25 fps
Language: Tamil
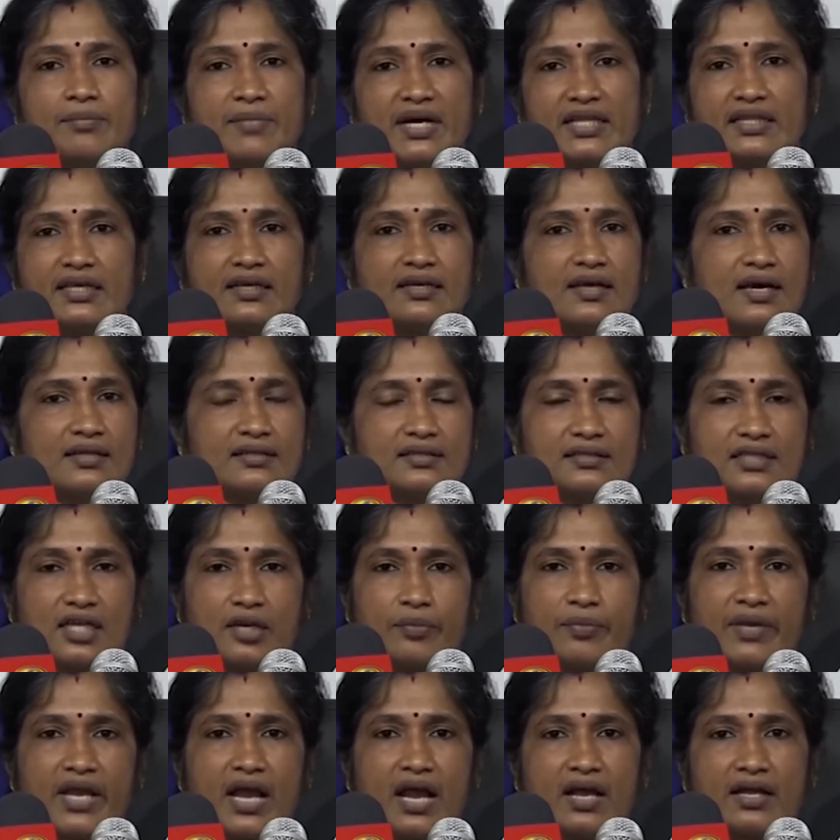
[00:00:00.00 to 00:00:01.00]
எடுக்க வேண்டும்
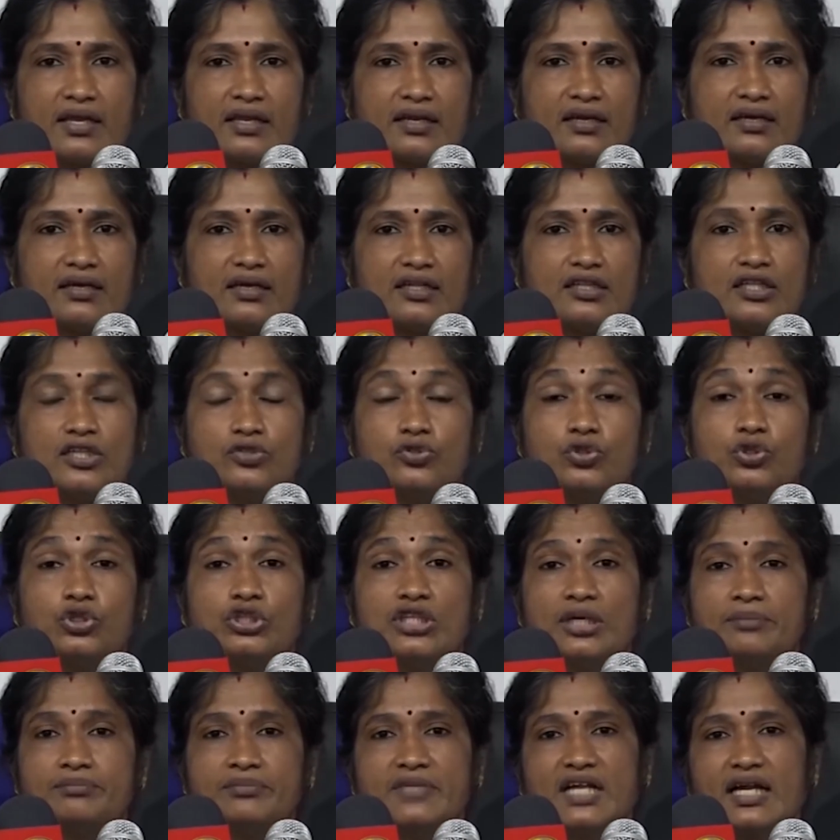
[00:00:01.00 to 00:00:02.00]
என்றும் அவர் கோரிக்கை
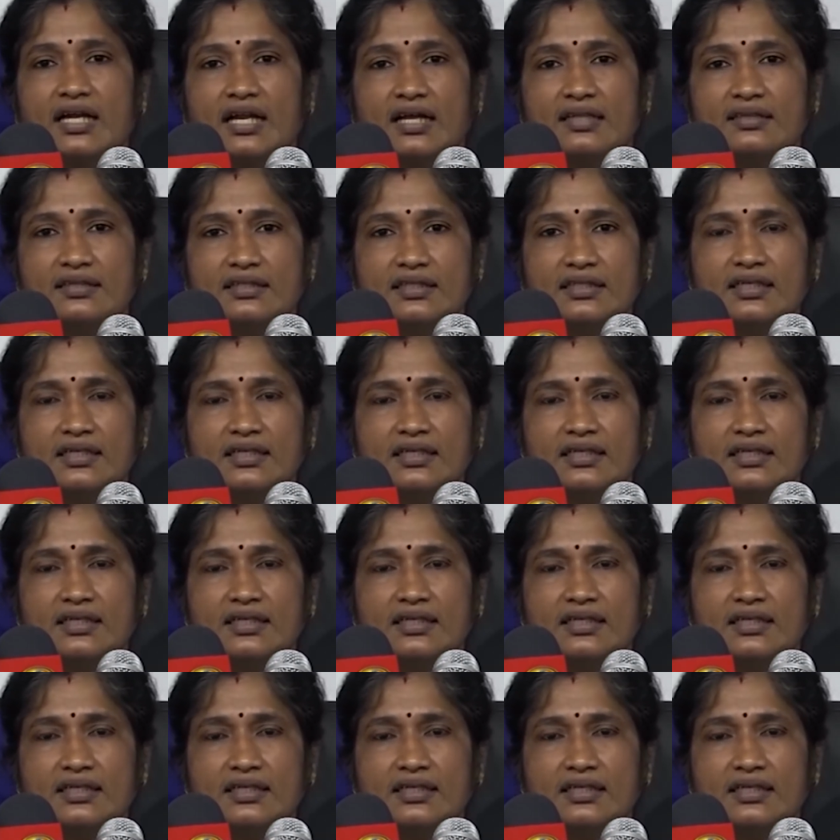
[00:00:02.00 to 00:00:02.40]
விடுத்தார்